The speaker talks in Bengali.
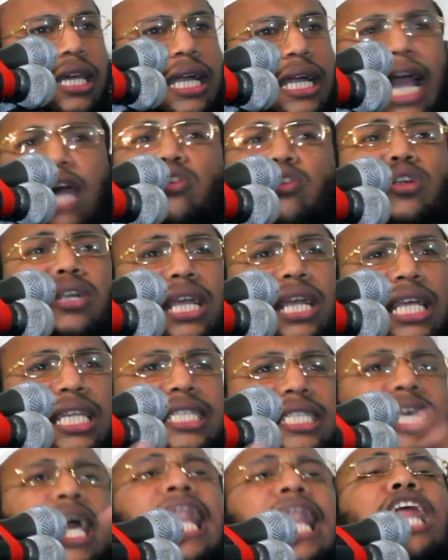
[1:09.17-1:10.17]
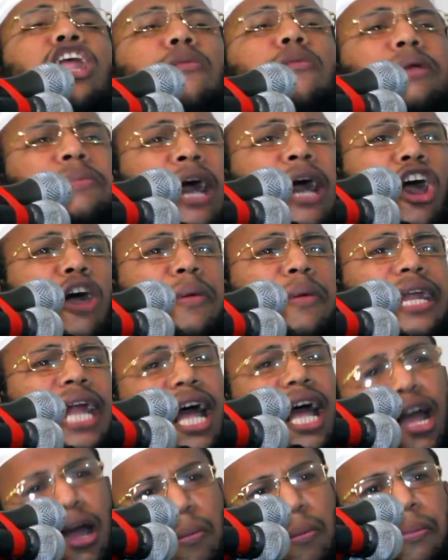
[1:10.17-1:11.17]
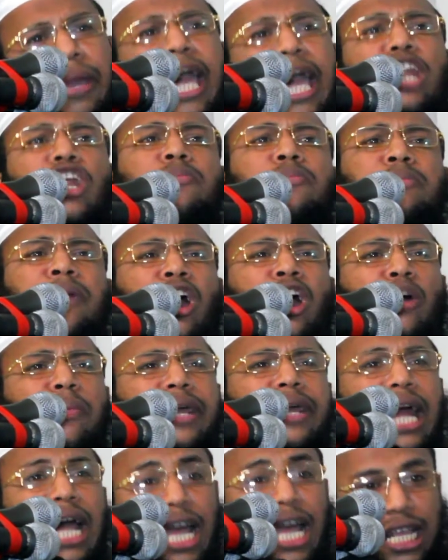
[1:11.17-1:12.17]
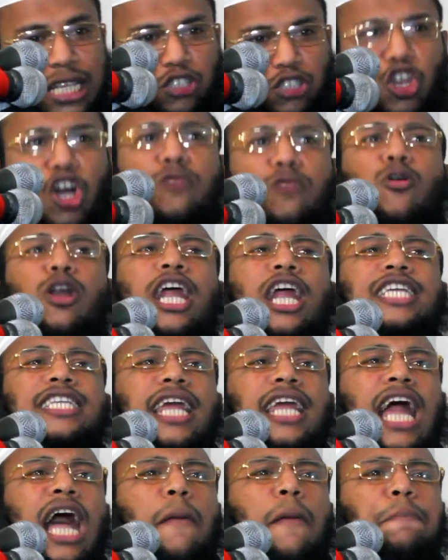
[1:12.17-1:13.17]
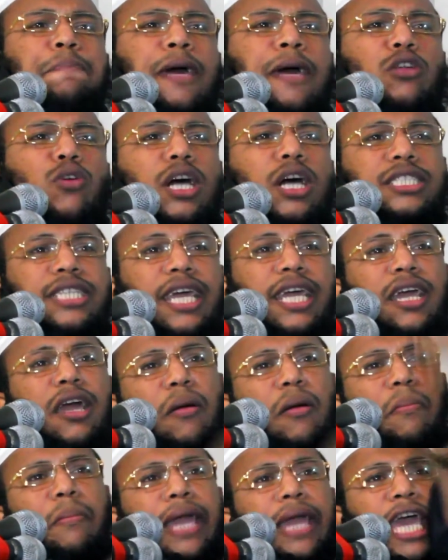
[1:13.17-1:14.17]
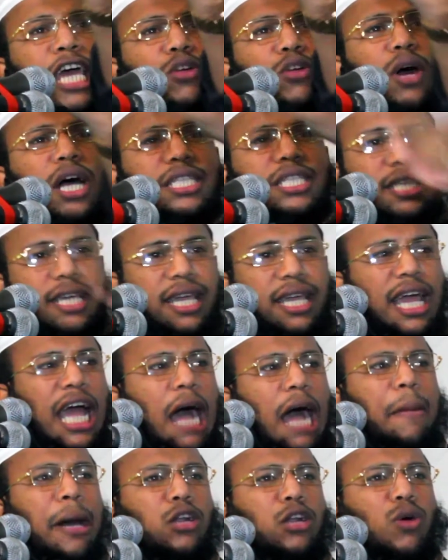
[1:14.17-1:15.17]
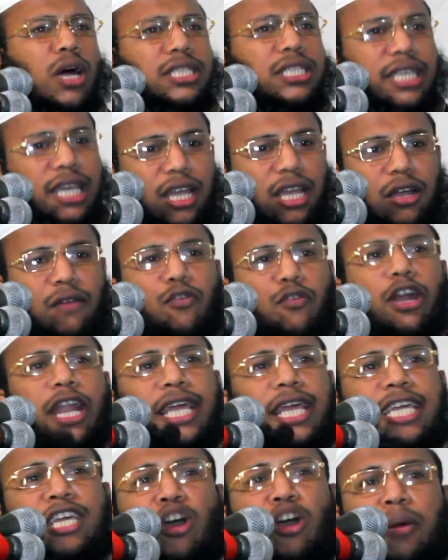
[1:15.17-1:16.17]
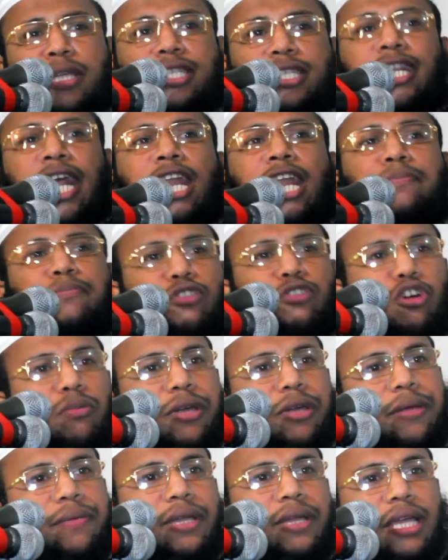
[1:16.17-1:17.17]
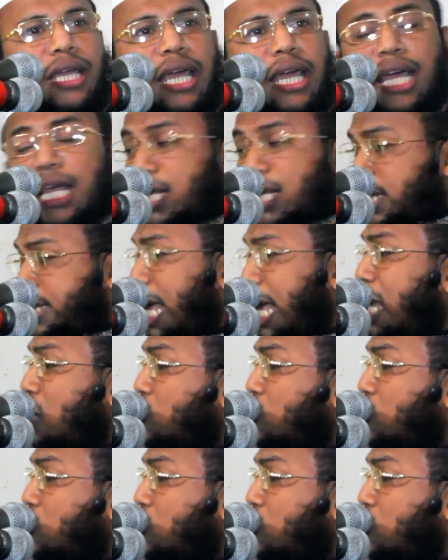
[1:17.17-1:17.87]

কারণ ছেলে বিবাহ হবে না মেয়েরও বিবাহ হবে না যৌবনের জ্বালা আপনারও আছে মেয়েরও আছে আমারও আছে ফলে কি হবে জিনে লিপ্ত হবে যেই